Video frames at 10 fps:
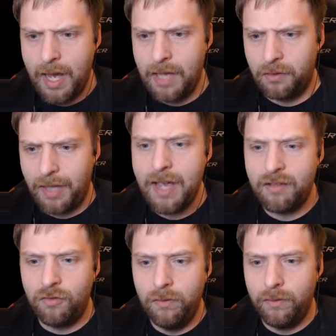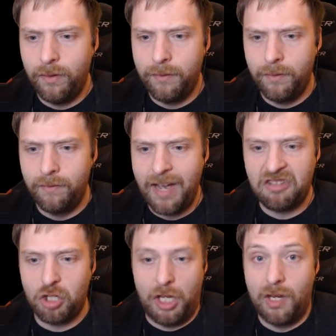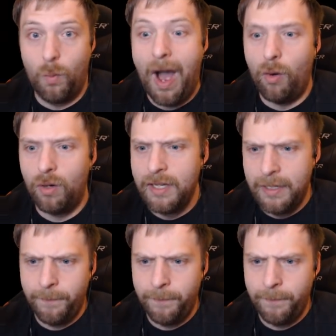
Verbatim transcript: Also, da ist ein mhm. weißer Strich. Wow.